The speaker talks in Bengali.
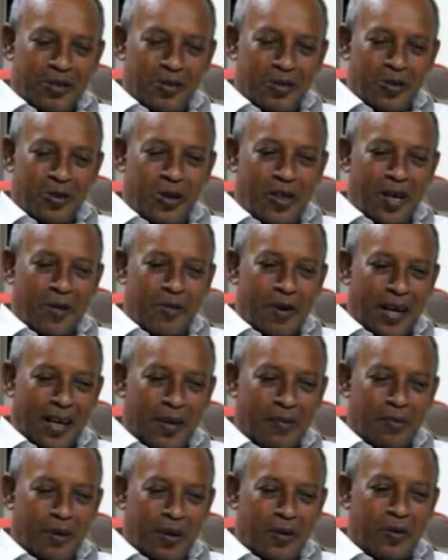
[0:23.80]
দুইটা
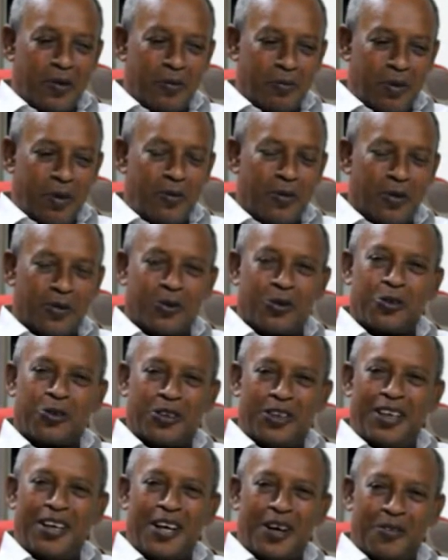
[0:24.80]
ভাগে বিভক্ত
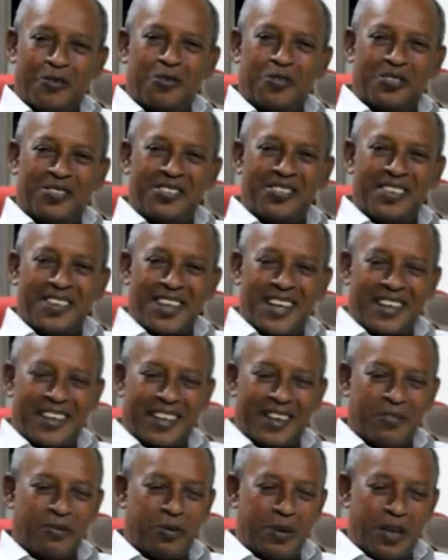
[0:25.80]
ছিলাম
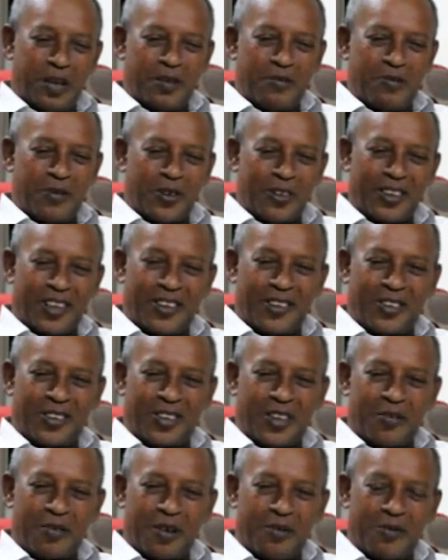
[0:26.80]
একটা মজা
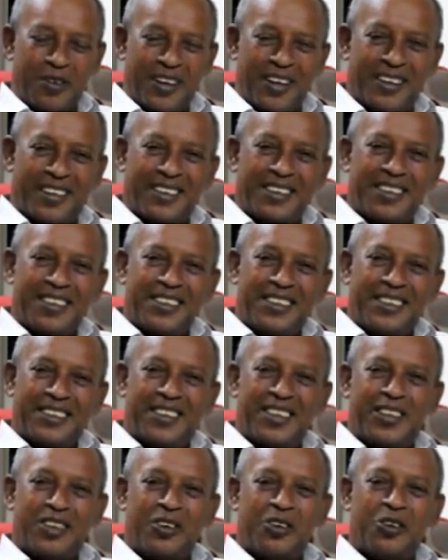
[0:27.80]
করতাম আমরা
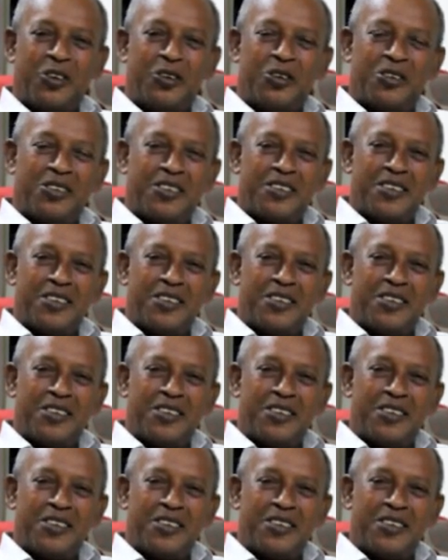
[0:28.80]
সেটা হলো